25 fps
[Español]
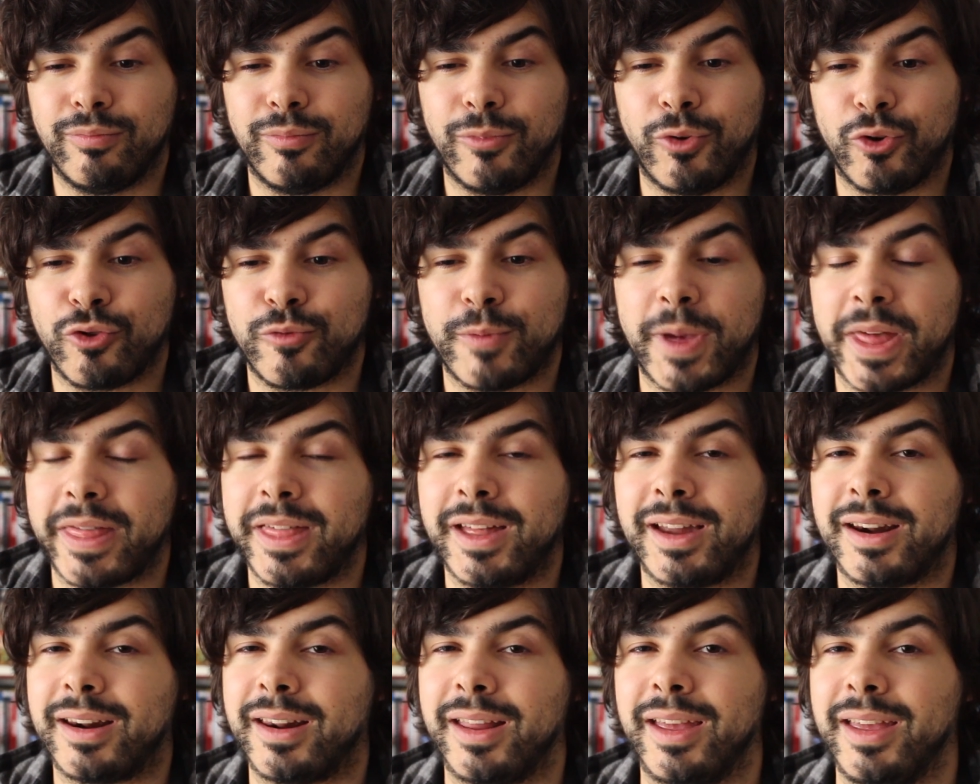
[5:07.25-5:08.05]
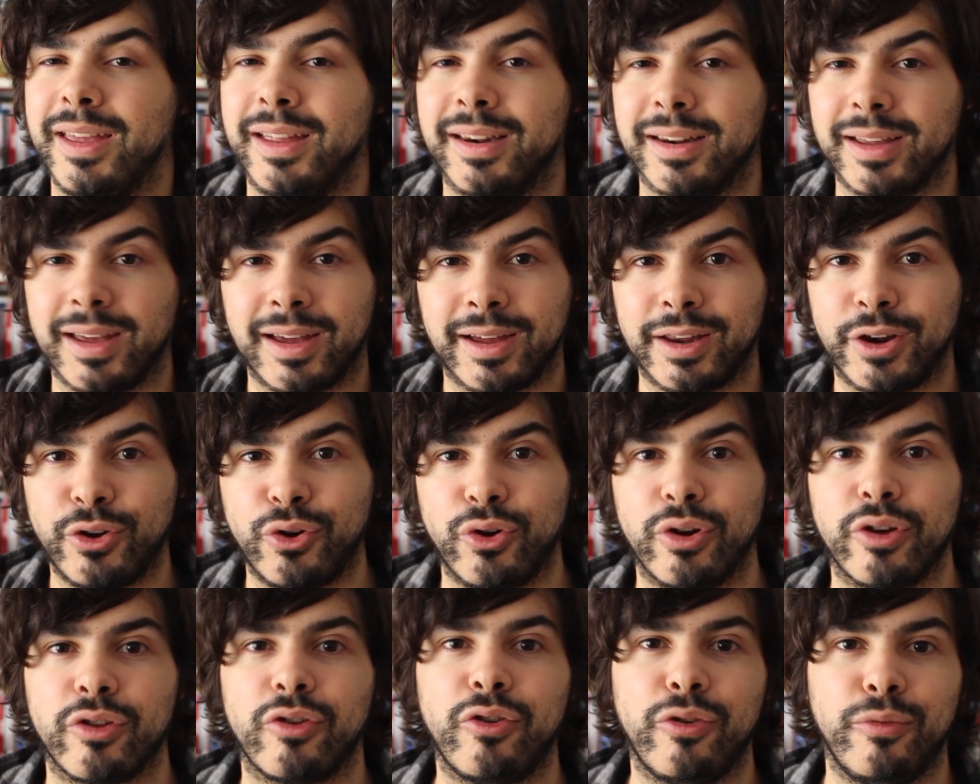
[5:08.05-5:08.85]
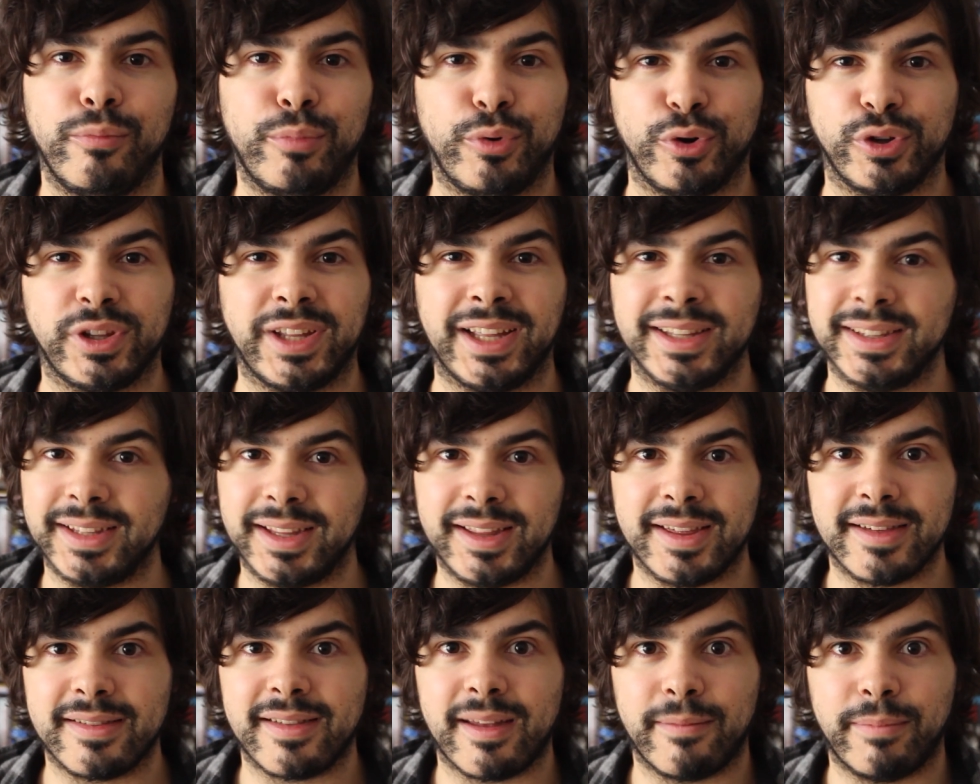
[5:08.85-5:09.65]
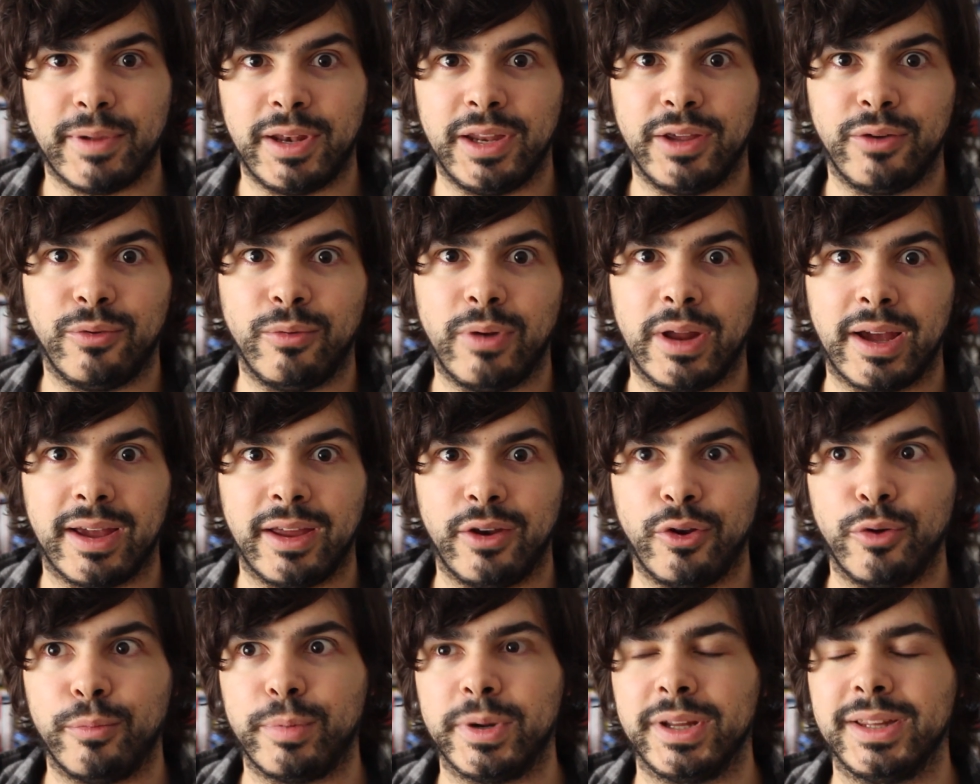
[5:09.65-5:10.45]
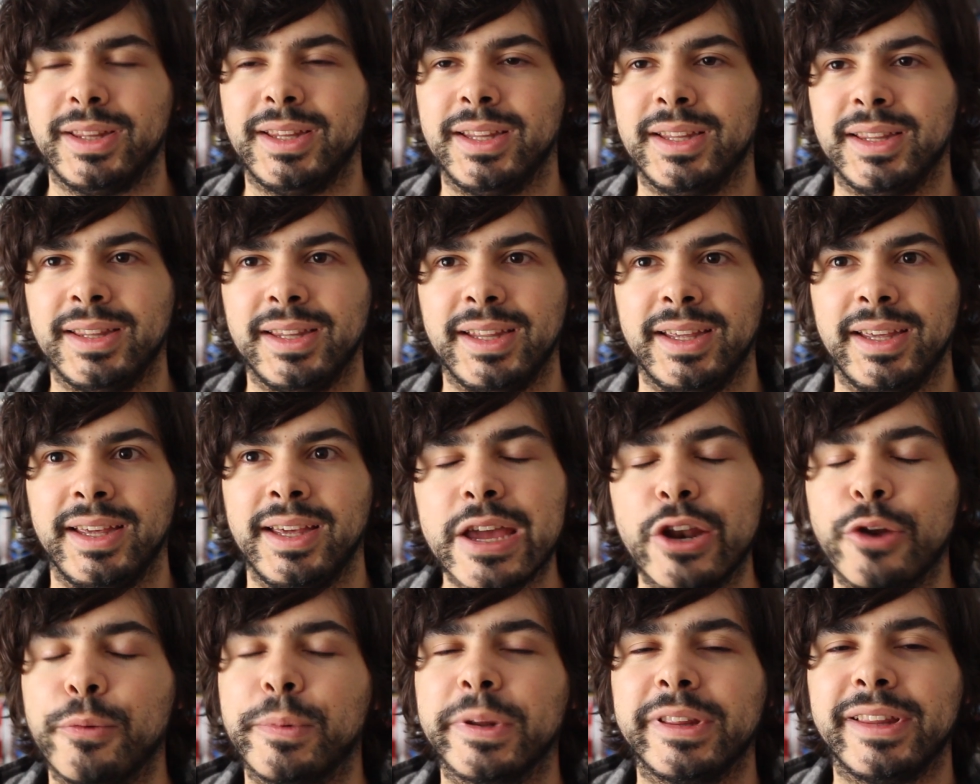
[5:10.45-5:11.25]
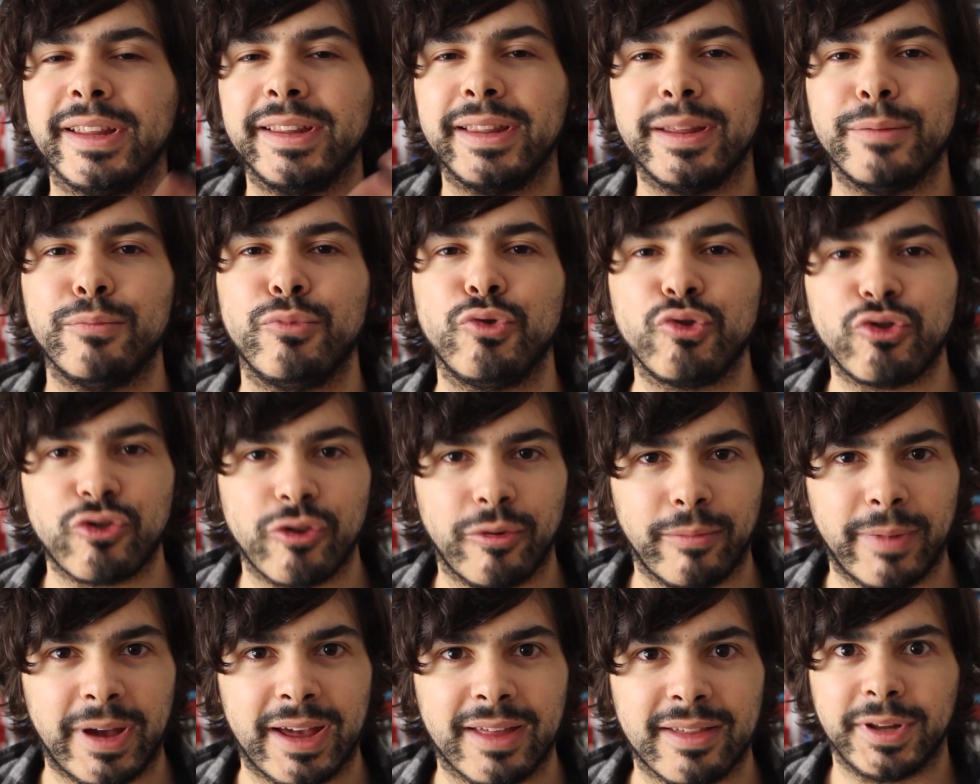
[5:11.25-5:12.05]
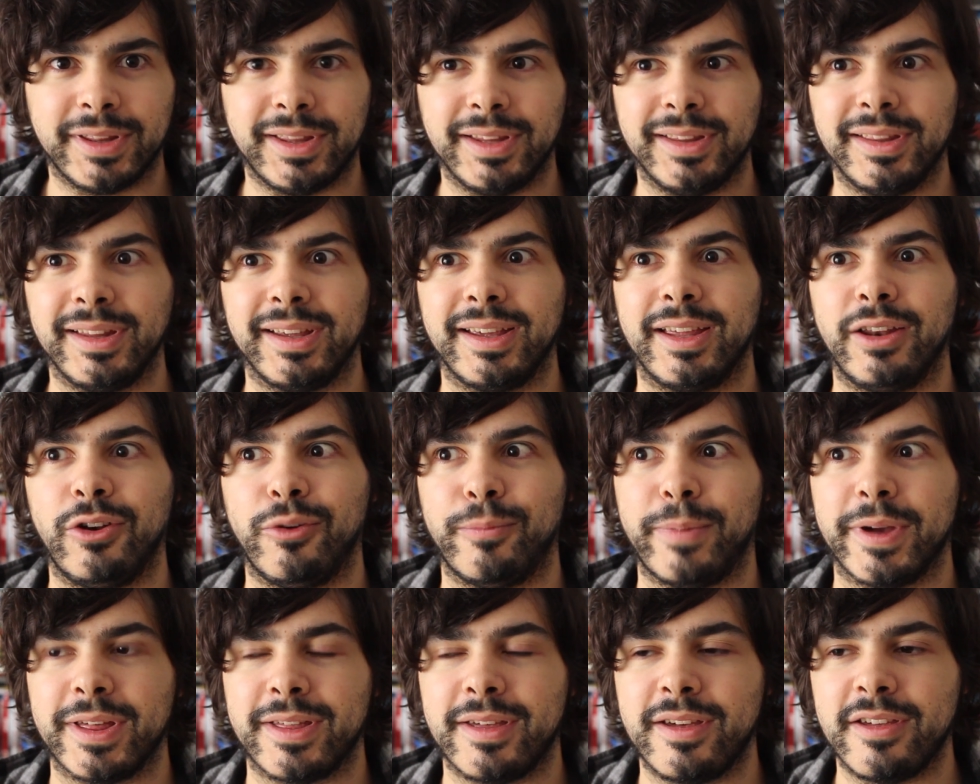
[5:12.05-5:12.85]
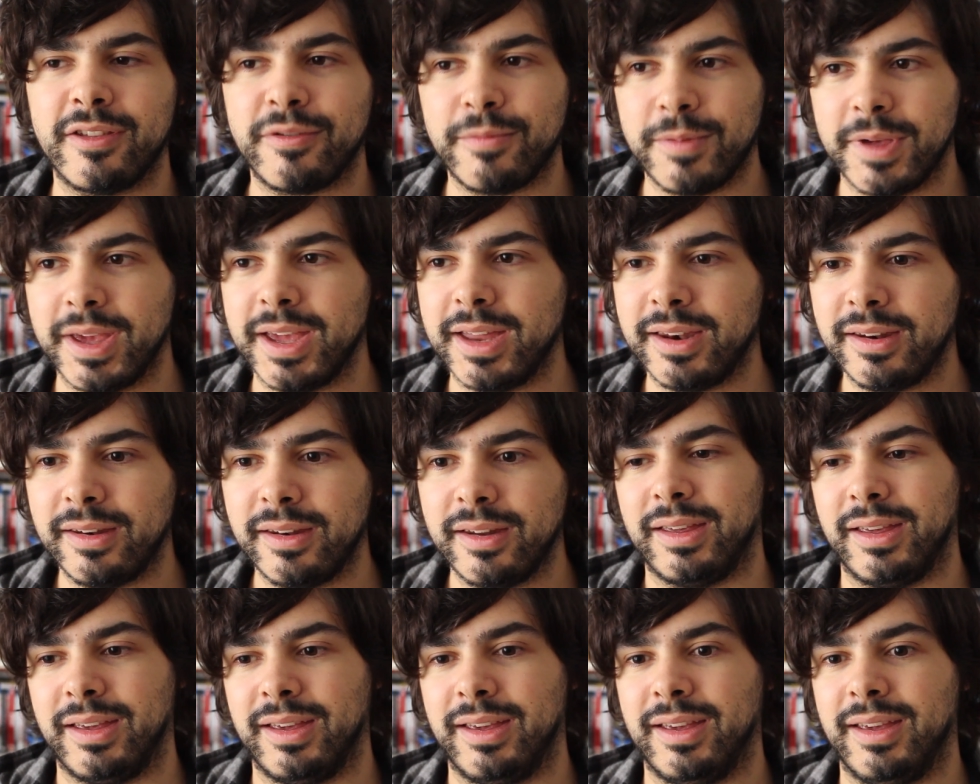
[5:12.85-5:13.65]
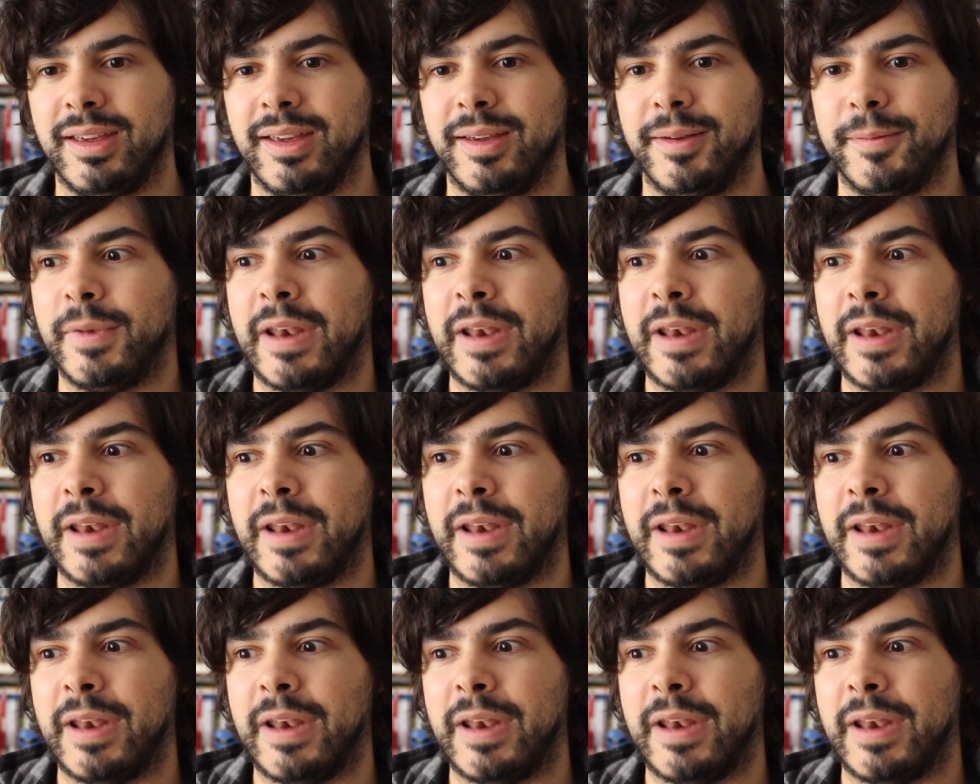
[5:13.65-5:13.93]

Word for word: os va a hacer reír, que creo que es lo importante de esta película, que no pretende, que no pretende mucho más, pretende que lo paséis bien, que